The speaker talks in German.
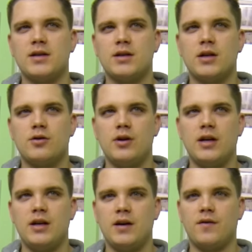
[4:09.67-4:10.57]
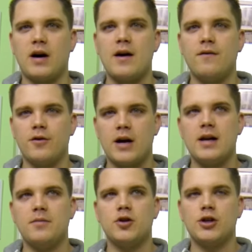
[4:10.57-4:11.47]
Es ist natürlich nicht frei von
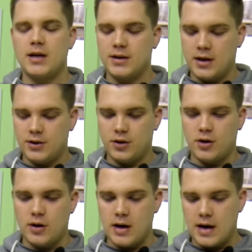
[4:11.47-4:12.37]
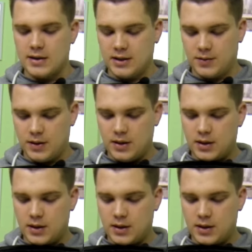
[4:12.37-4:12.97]
allen Bestandteilen, sondern nur 80